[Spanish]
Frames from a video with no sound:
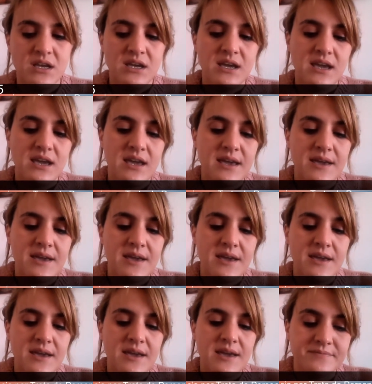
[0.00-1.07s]

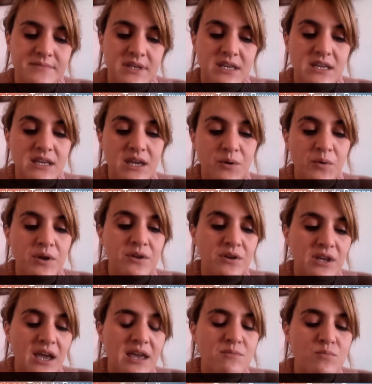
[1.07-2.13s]
Em, y que
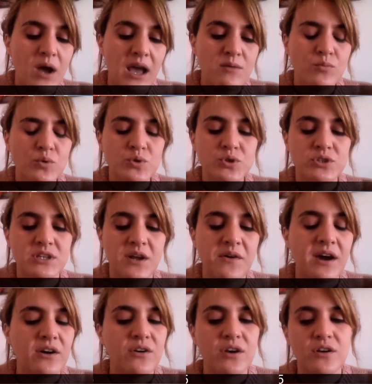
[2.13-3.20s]
bueno, que hay, hay mucho
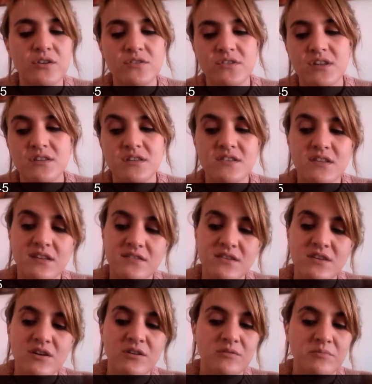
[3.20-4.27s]
trabajo de
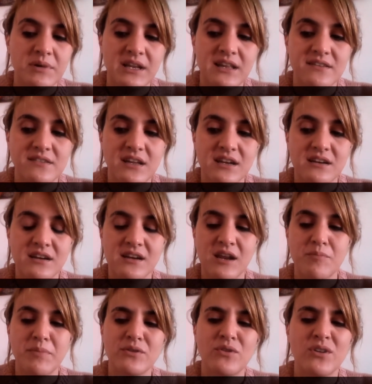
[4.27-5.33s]
concientización para hacer
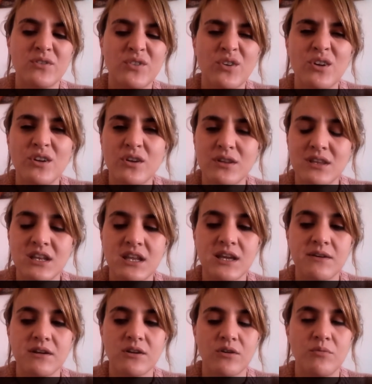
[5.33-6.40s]
respecto a todo lo que tiene
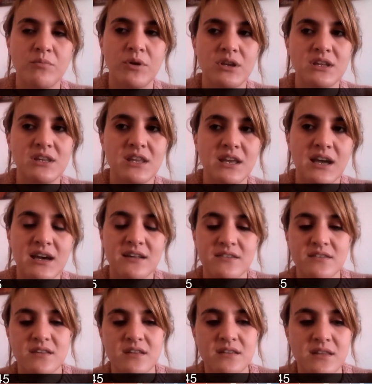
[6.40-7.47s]
que ver con
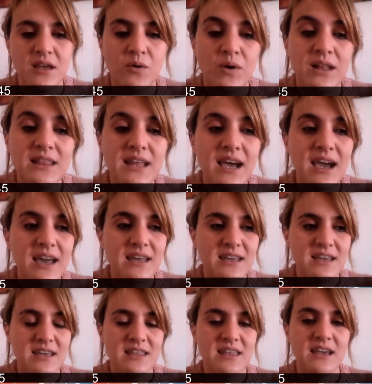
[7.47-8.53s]
políticas de igualdad
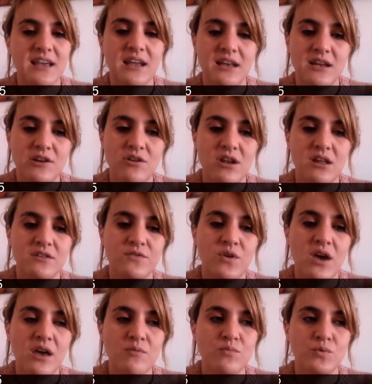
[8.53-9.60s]
y, de género en la
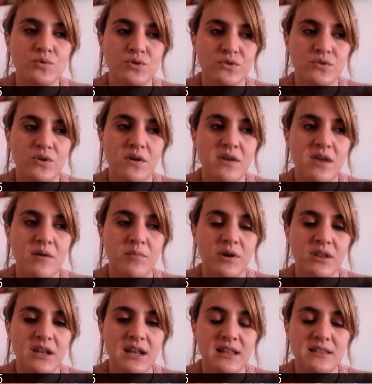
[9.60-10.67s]
ciudad, hay mucho todavía
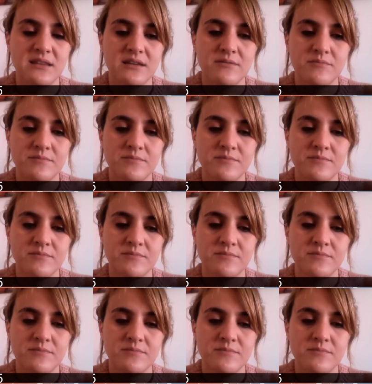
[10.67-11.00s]
por delante.